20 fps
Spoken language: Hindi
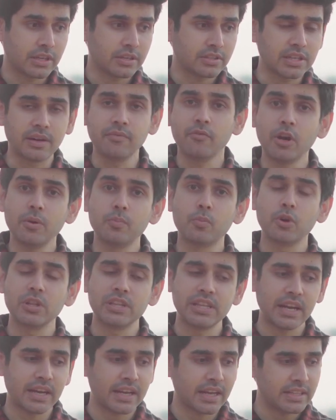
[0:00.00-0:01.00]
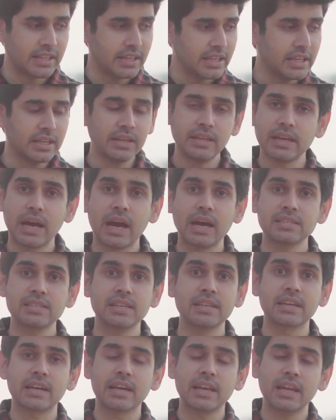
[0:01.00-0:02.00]
समवॉट बोल दिया गया था कि यहाँ
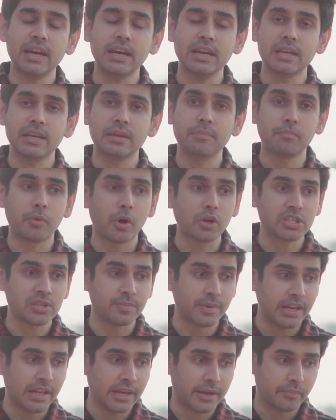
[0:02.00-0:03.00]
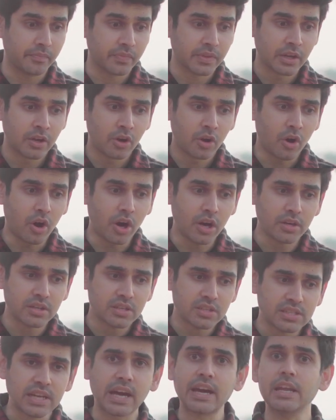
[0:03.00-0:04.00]
से निकलना इम्पॉसिबल है
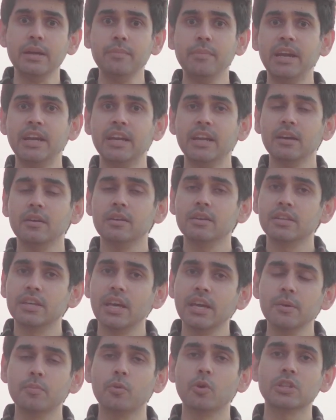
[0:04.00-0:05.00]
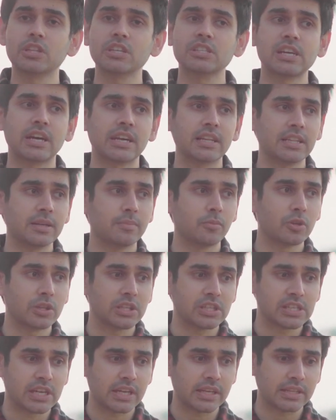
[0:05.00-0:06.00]
और सारे मेंढक यही बोलते जा रहे थे
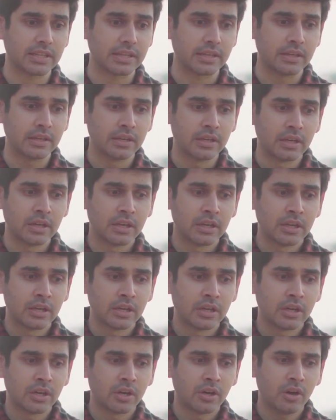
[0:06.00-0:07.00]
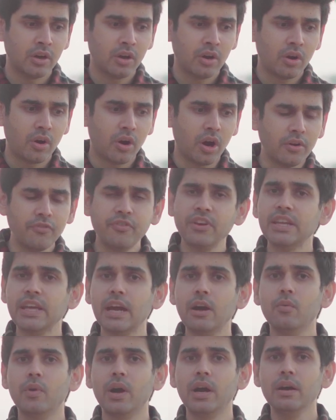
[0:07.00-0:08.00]
बोलते जा रहे थे और फिर
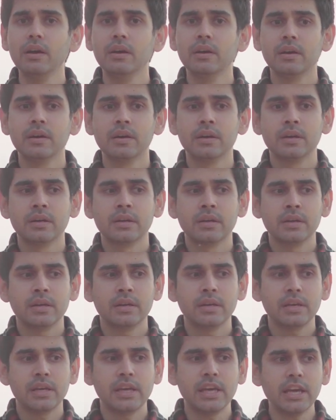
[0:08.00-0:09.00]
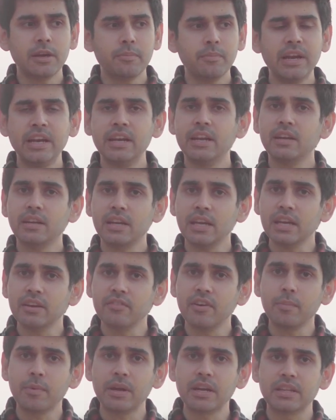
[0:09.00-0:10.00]
क्या हुआ एक मेंढक ने
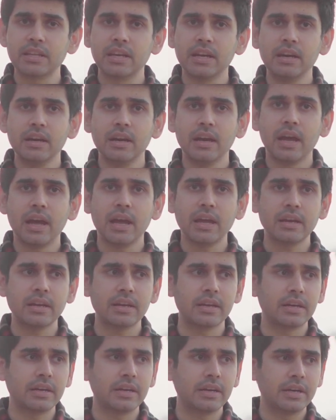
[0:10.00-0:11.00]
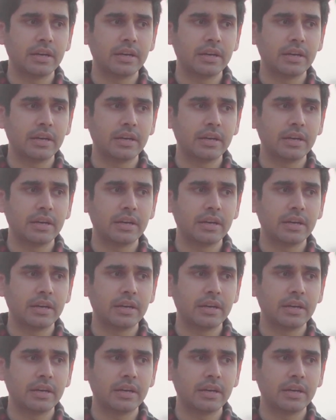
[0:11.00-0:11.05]
गिव अप कर दिया एंड